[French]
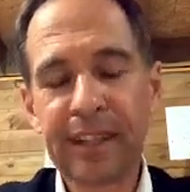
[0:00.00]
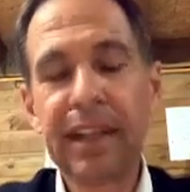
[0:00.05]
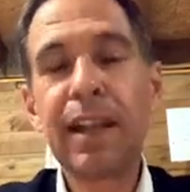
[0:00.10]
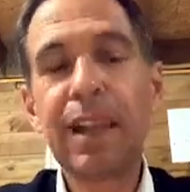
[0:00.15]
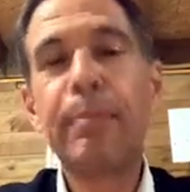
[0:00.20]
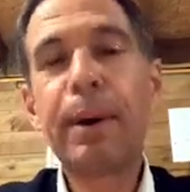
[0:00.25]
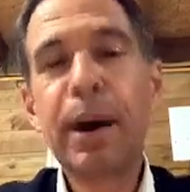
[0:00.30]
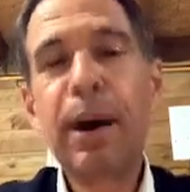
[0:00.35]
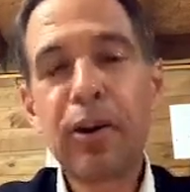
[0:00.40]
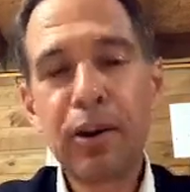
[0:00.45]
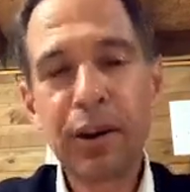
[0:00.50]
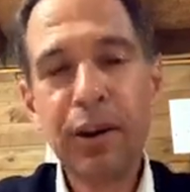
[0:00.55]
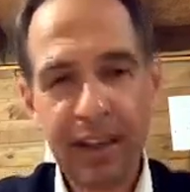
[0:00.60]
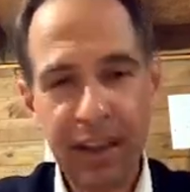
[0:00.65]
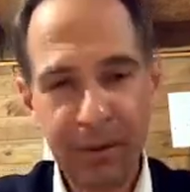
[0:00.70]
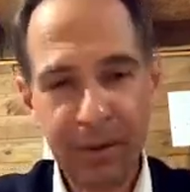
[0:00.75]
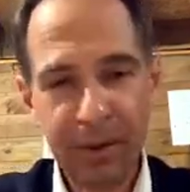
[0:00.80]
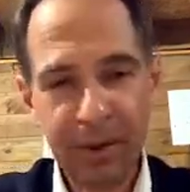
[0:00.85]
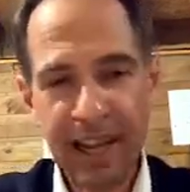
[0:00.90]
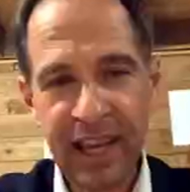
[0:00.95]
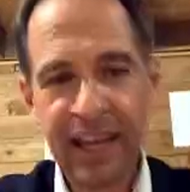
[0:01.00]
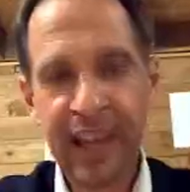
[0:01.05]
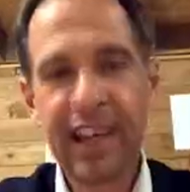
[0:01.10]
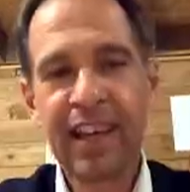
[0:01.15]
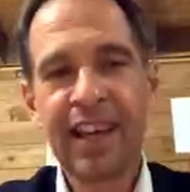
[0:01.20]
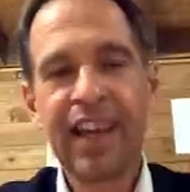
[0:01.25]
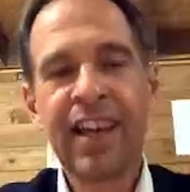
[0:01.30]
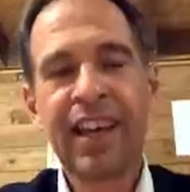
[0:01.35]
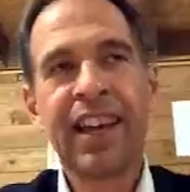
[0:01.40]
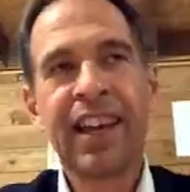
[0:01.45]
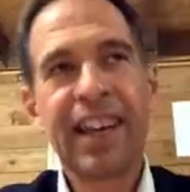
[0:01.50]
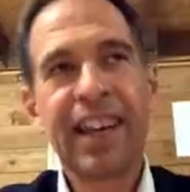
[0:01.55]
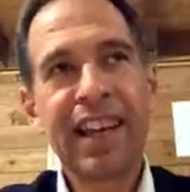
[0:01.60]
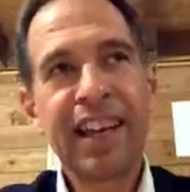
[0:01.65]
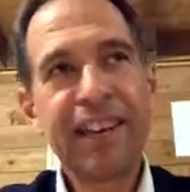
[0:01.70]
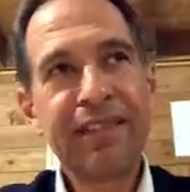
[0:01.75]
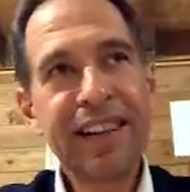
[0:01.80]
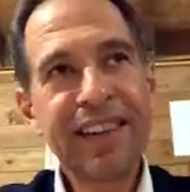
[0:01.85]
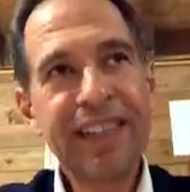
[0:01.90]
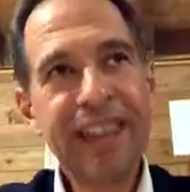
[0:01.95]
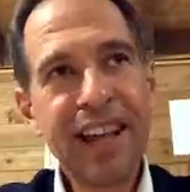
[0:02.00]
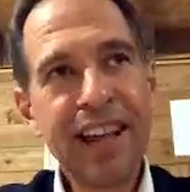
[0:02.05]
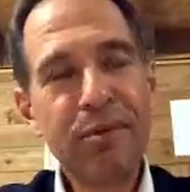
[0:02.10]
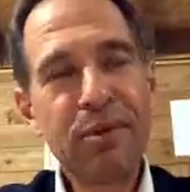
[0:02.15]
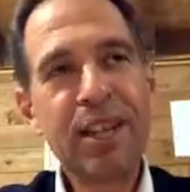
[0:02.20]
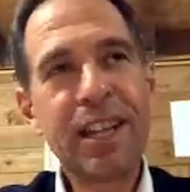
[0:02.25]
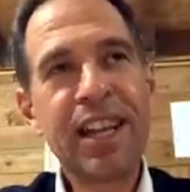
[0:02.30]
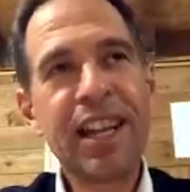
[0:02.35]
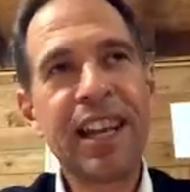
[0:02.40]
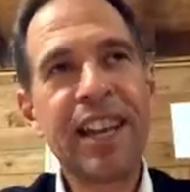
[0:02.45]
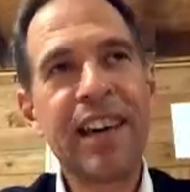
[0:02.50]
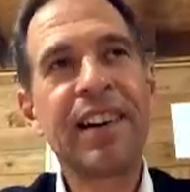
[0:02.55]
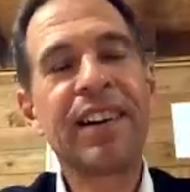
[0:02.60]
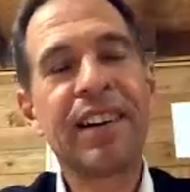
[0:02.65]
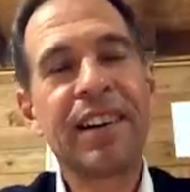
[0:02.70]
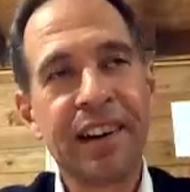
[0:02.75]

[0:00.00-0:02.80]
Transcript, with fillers: qui n'est pas encore terminée, qui va se terminer